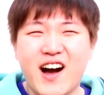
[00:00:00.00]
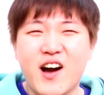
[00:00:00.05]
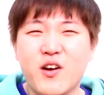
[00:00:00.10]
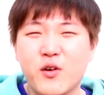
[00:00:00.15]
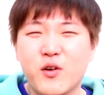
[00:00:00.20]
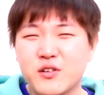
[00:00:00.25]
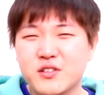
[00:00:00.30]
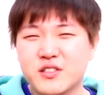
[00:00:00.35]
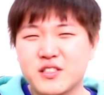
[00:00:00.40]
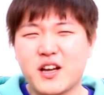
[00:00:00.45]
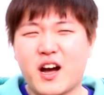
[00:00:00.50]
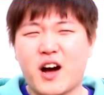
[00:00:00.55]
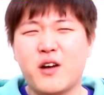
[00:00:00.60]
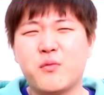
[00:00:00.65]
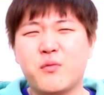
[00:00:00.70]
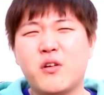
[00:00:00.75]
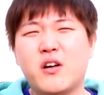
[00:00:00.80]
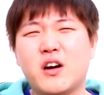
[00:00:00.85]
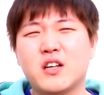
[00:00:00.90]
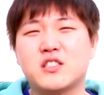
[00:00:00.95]
아 역시 아
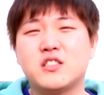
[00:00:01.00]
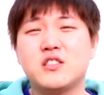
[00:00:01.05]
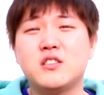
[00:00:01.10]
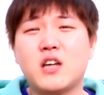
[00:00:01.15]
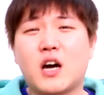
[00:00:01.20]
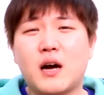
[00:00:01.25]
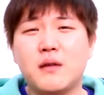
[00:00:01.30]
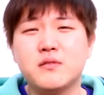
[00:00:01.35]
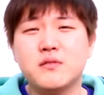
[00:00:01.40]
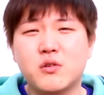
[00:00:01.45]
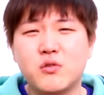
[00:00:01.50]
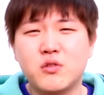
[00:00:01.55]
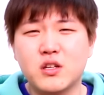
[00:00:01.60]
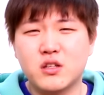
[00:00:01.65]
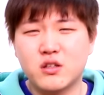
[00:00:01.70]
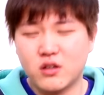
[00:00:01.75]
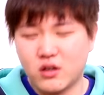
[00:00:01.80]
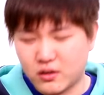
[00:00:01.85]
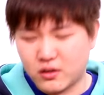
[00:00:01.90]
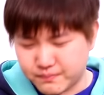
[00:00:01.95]
뭔가 진짜 깜짝
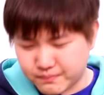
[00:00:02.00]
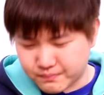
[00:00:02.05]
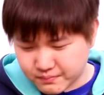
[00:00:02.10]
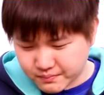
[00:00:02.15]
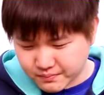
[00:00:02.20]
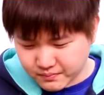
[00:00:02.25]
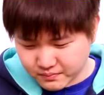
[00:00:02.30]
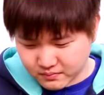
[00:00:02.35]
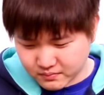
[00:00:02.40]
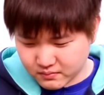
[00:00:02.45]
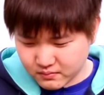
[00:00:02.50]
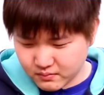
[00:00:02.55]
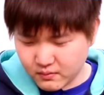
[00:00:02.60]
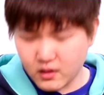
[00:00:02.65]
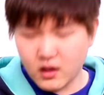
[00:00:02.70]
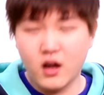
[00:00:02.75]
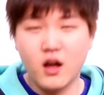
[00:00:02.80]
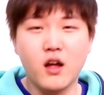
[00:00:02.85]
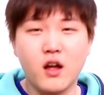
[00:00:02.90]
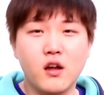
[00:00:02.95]
놀랐어
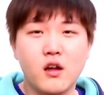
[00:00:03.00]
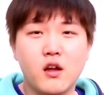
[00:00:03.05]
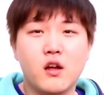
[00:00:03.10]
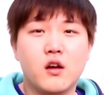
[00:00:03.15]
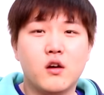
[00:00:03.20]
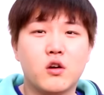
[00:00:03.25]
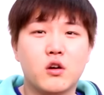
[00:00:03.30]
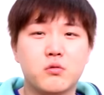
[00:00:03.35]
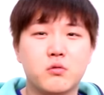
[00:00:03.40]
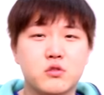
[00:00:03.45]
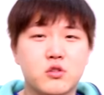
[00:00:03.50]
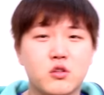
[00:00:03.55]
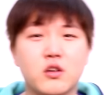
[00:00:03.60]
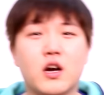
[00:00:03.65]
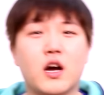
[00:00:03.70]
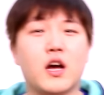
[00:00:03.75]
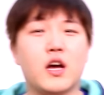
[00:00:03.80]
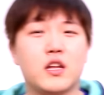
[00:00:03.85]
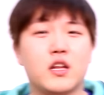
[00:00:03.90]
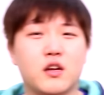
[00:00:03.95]
아, 여러분 저는
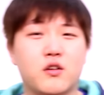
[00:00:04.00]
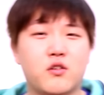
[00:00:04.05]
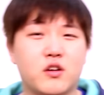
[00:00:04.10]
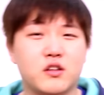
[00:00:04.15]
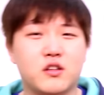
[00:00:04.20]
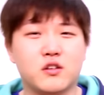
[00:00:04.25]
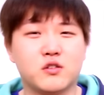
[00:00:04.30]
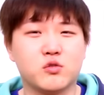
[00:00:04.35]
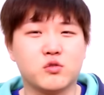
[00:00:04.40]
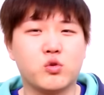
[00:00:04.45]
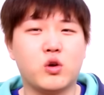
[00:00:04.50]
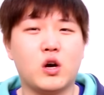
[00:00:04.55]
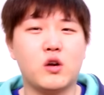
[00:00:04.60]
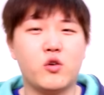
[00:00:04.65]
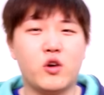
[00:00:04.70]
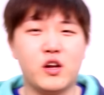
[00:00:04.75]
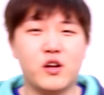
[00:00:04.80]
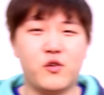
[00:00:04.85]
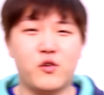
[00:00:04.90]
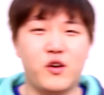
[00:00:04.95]
가야 될 것 같아요 저
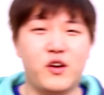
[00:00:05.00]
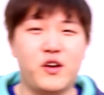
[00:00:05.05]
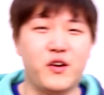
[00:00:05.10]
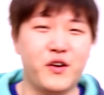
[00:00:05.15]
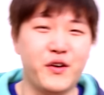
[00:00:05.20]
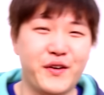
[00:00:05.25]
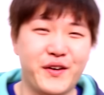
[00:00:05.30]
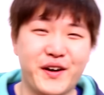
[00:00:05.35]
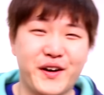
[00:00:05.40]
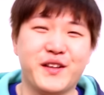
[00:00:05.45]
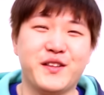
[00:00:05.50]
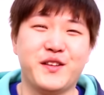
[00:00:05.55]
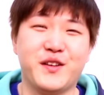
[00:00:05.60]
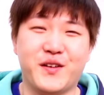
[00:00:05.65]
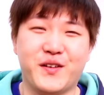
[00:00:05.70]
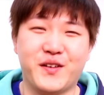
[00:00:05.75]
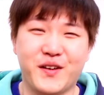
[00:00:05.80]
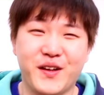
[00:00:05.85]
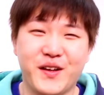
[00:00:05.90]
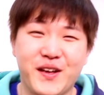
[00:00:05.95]
토하러 갈 거예요
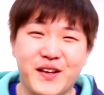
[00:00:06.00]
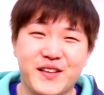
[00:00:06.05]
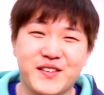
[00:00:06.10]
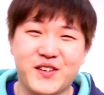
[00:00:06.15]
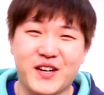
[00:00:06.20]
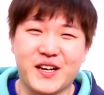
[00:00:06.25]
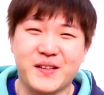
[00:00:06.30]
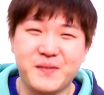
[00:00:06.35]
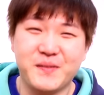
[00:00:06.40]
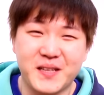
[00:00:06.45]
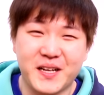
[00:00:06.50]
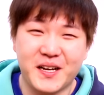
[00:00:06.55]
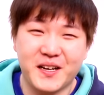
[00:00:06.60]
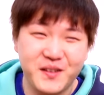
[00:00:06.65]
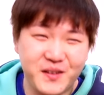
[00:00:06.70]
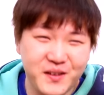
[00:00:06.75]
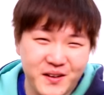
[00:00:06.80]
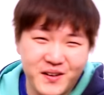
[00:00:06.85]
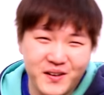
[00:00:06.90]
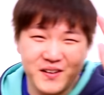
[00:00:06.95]
안녕 저 갑니다
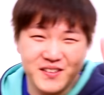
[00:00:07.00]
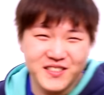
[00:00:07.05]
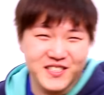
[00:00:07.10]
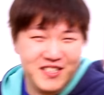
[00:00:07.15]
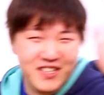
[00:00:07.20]
안녕